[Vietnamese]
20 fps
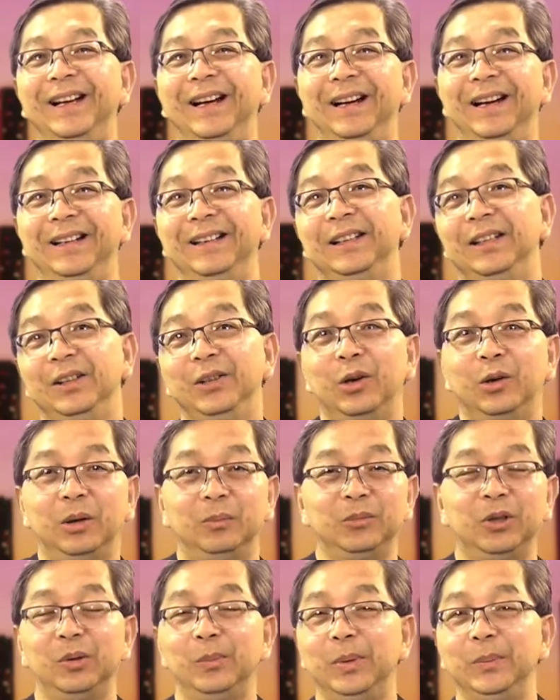à, thí dụ
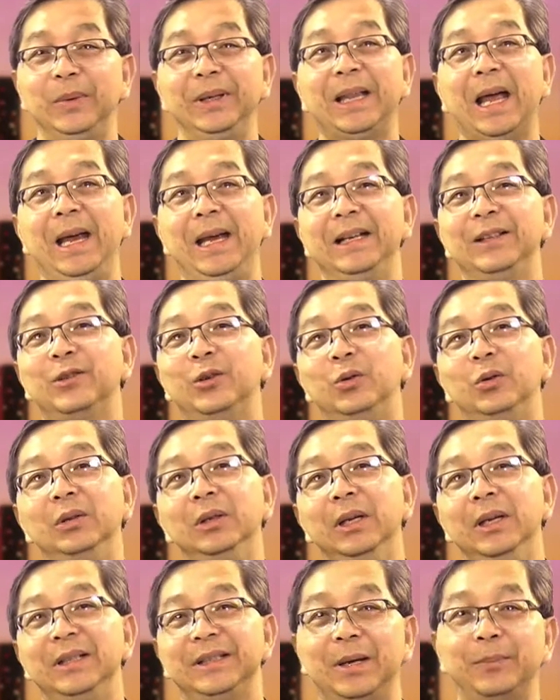không thôi mình bị té
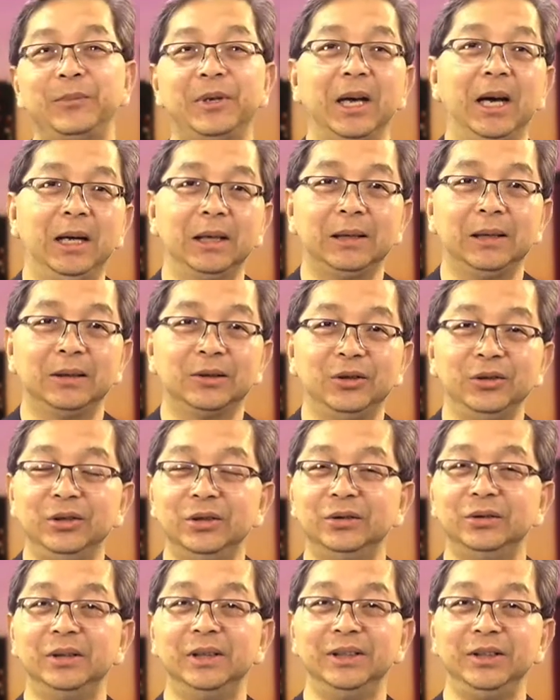xuống sắp chết rồi có
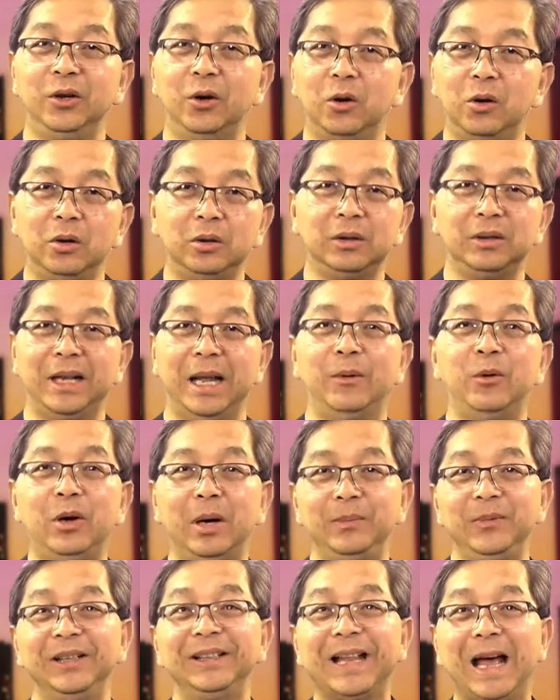nhiều người vô làm hô
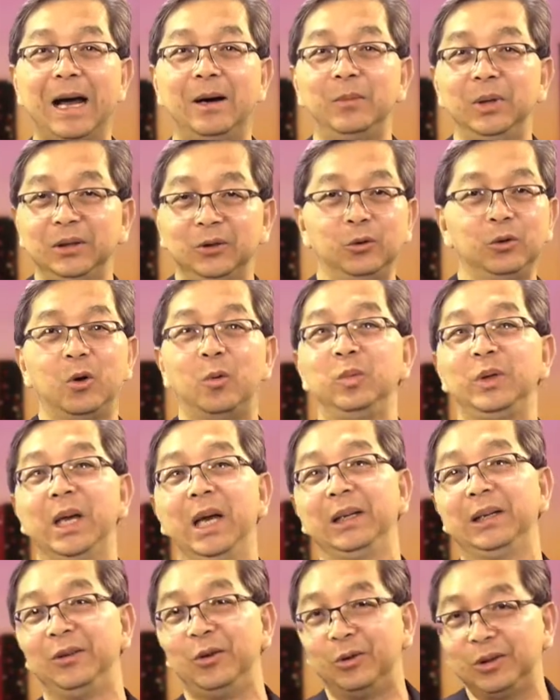hấp nhân tạo mình cuối cùng
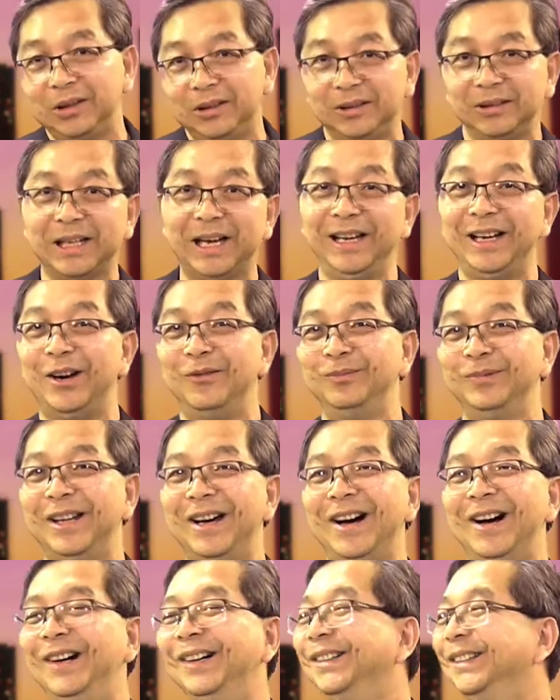chết cái đổ thừa tại ông
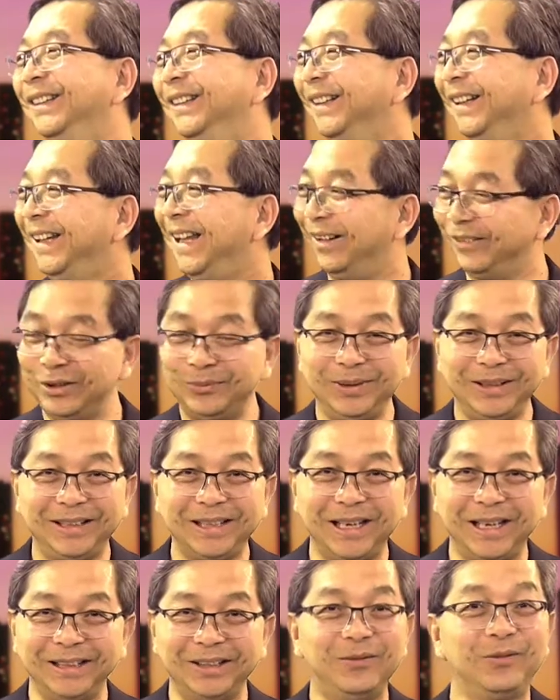đó làm cho mình
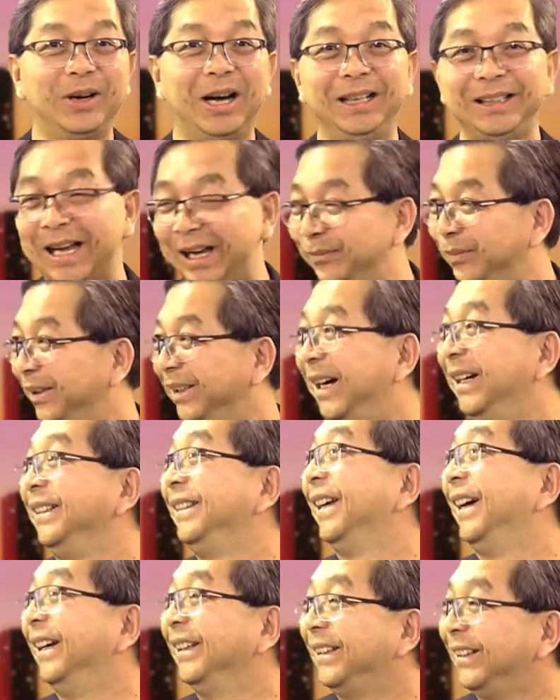chết không phải tại mình gần
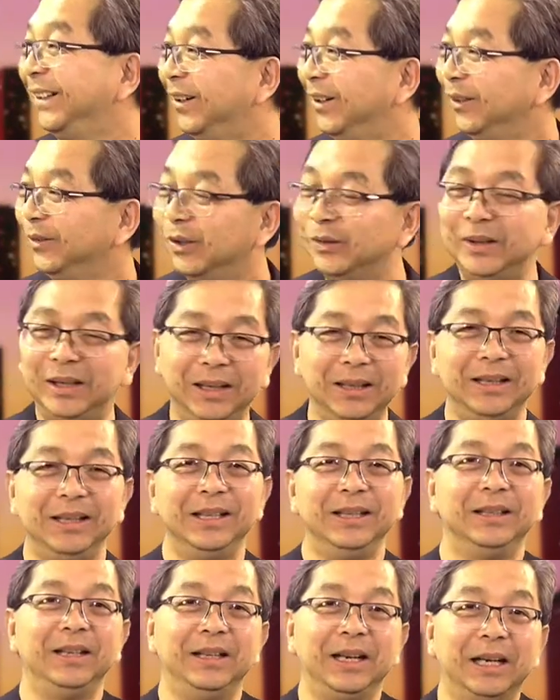chết rồi phải không ạ
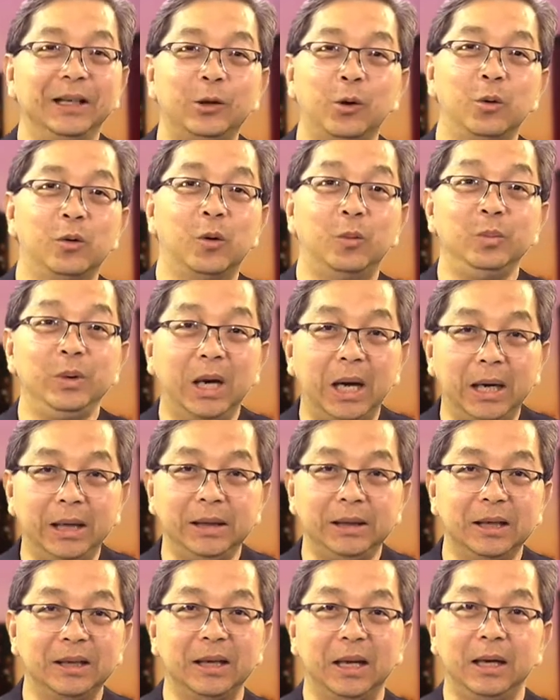thì là cái thuốc cũng
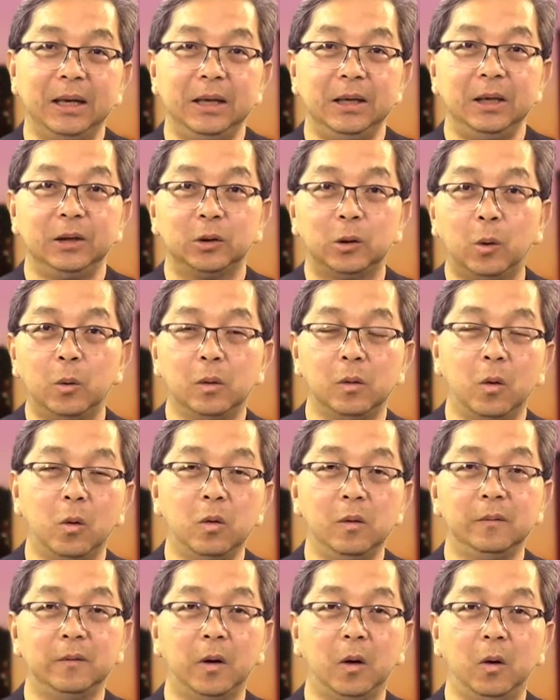vậy tức là thuốc
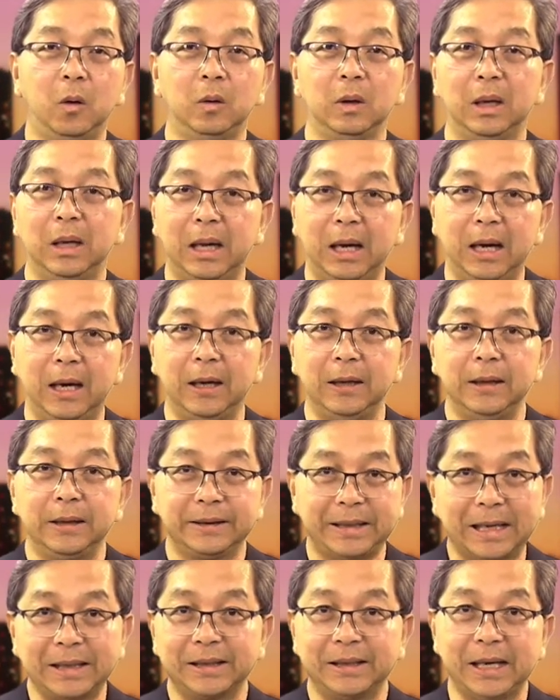uống vô là
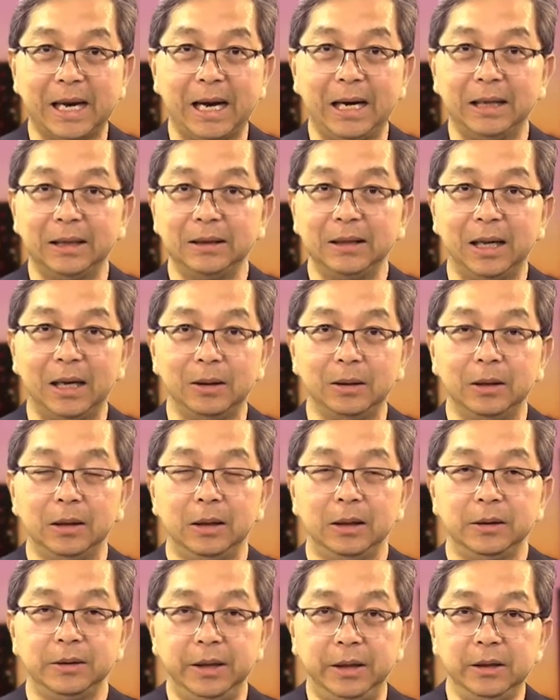chắc chắn là
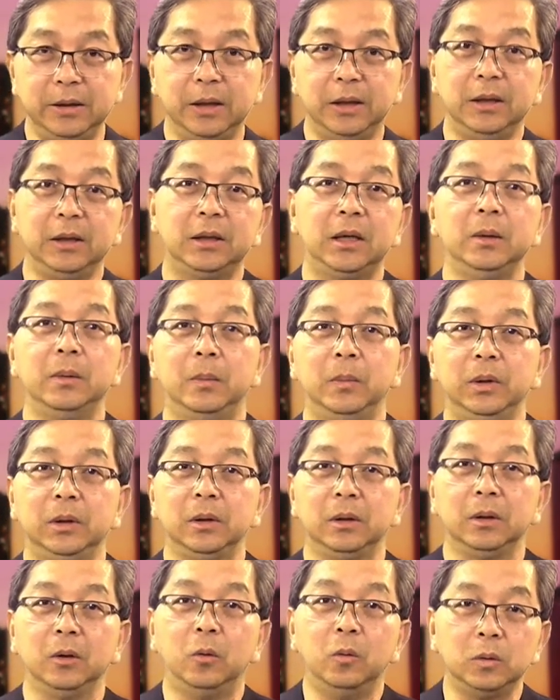dĩ nhiên khi mà
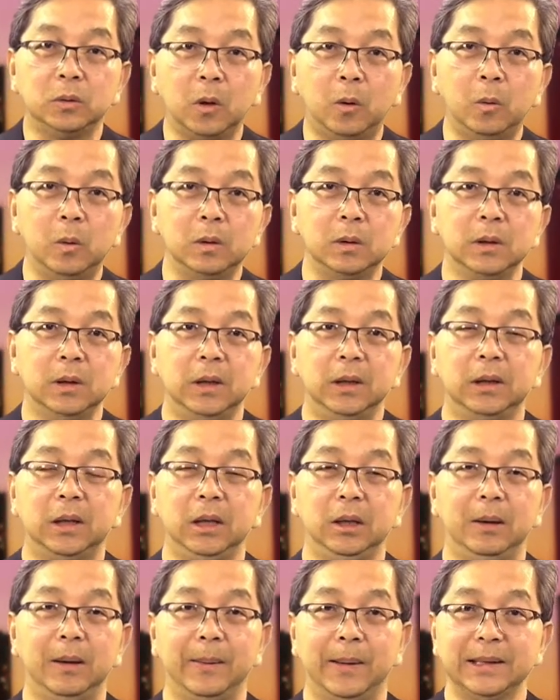mình uống thuốc
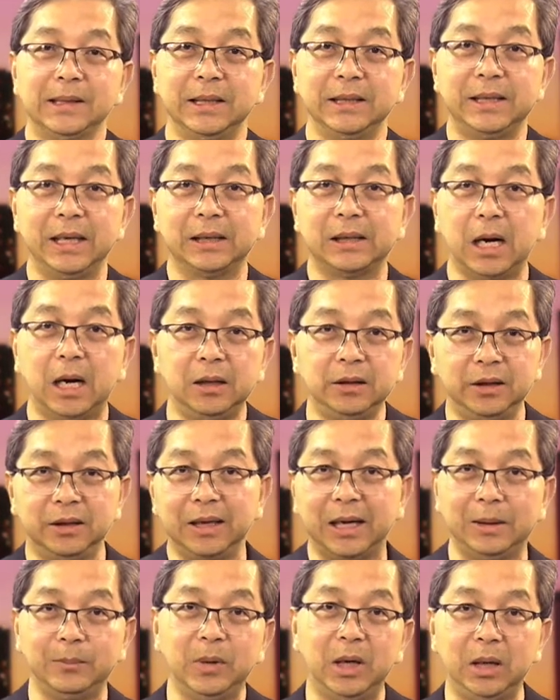thì là bác sĩ sẽ cân
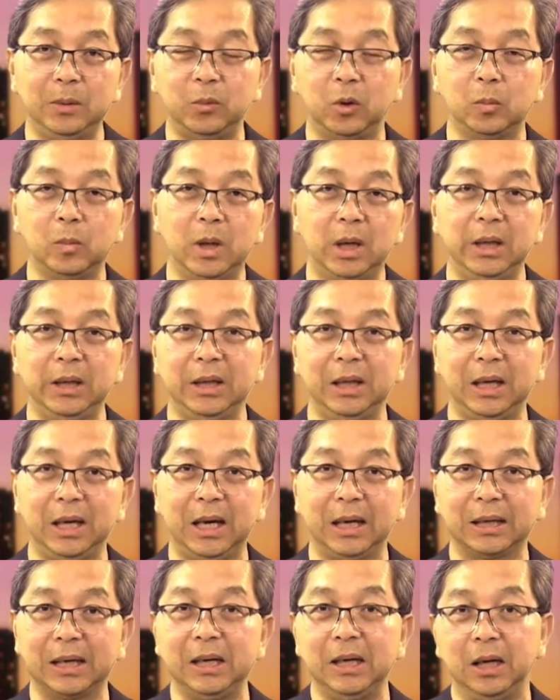giữa hai bên một bên
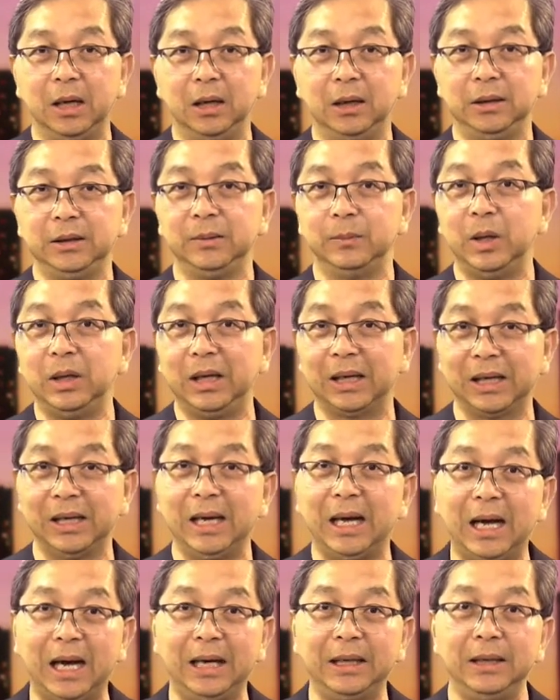là cái lợi một bên là cái
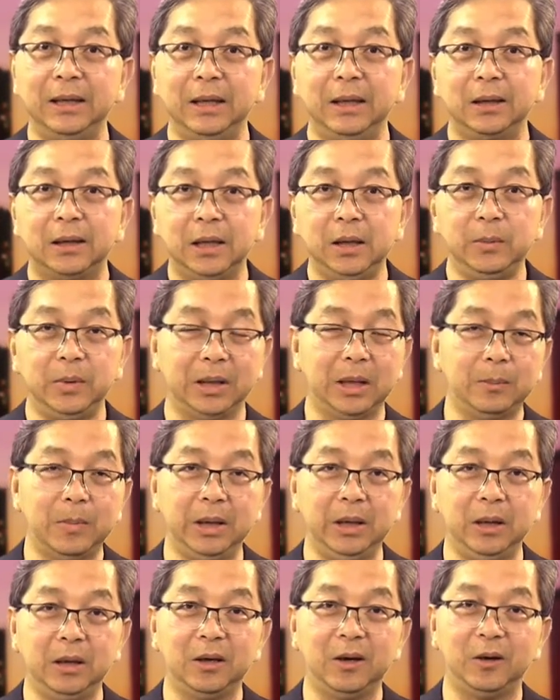hại khi mình đã
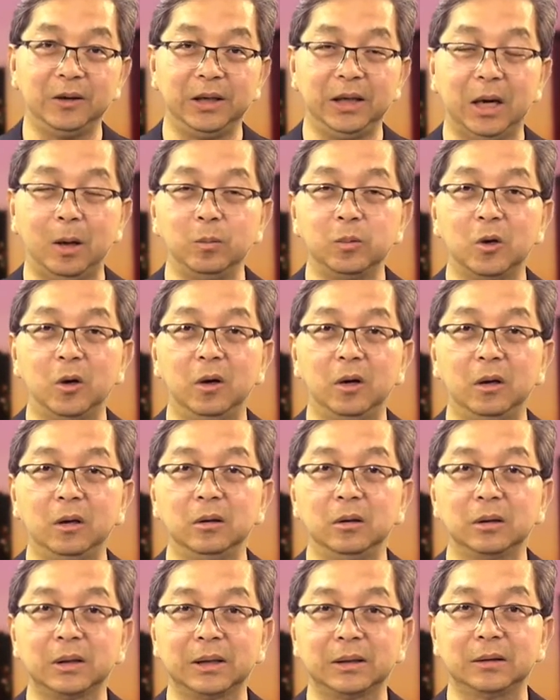bệnh rồi thì không có